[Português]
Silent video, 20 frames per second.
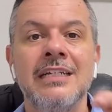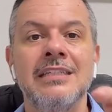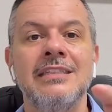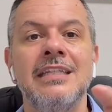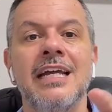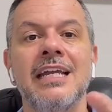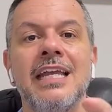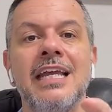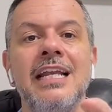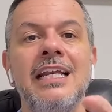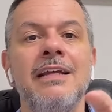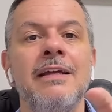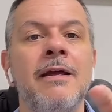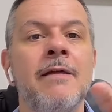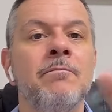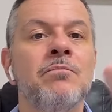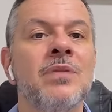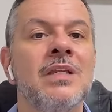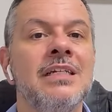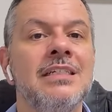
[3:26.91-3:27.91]
daquele
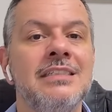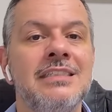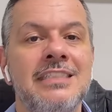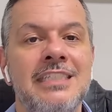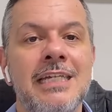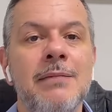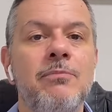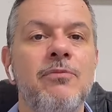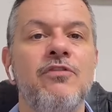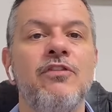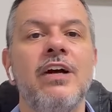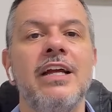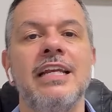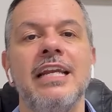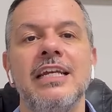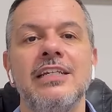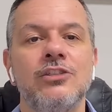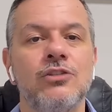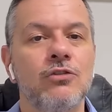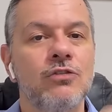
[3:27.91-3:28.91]
deep
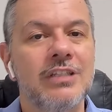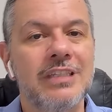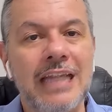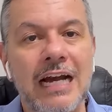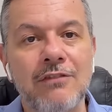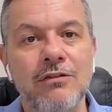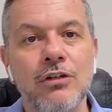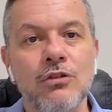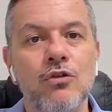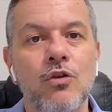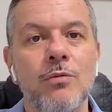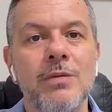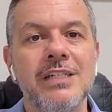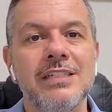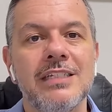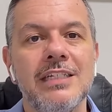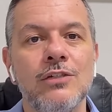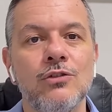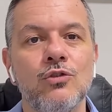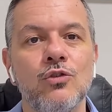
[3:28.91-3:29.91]
financial que estava no
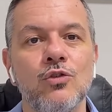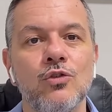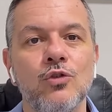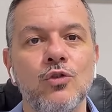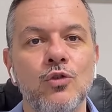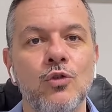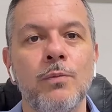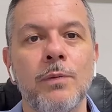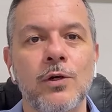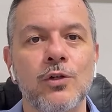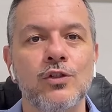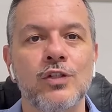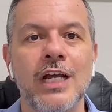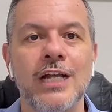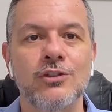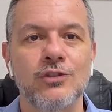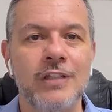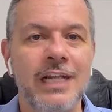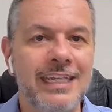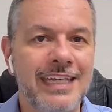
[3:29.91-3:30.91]
comecinho do, do, do,
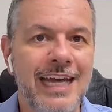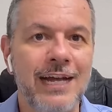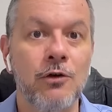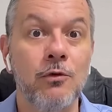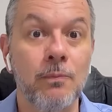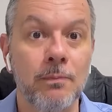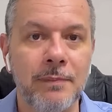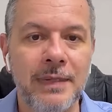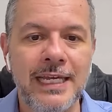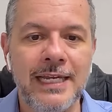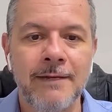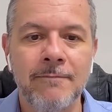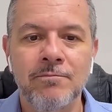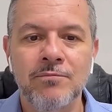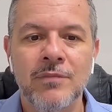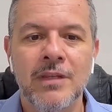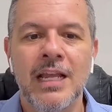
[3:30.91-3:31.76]
processo, né? Que era um bi.